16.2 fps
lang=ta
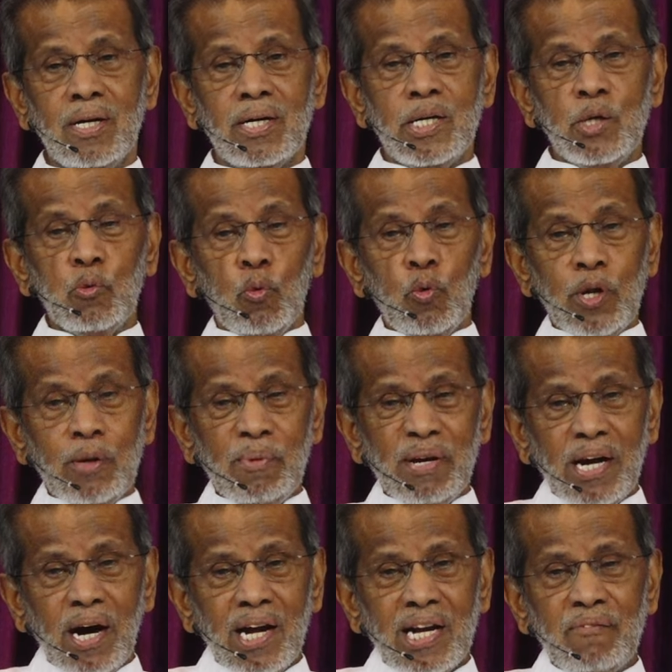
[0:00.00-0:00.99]
நீ
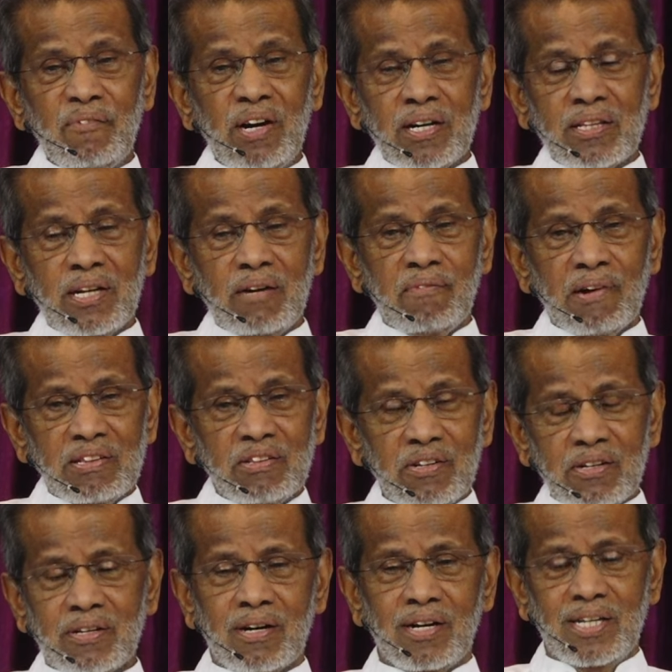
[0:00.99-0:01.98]
உரிமையானவன் இடத்தில்
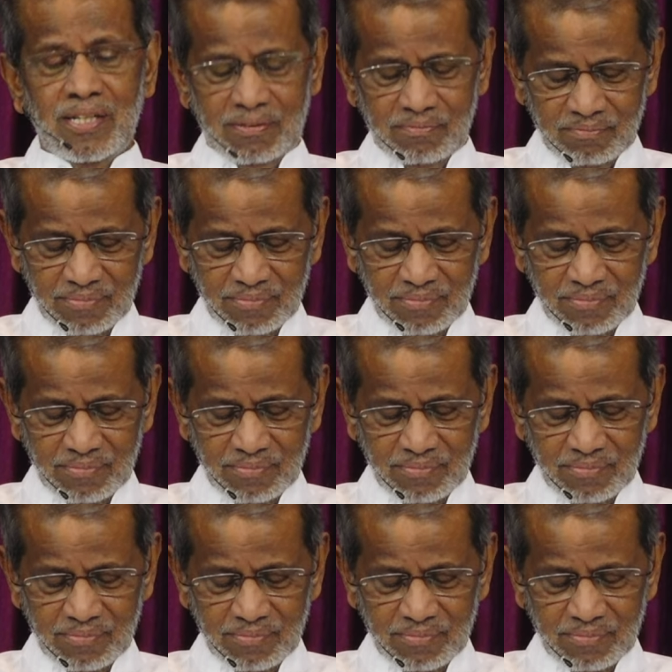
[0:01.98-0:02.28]
வந்திருக்கிறாய்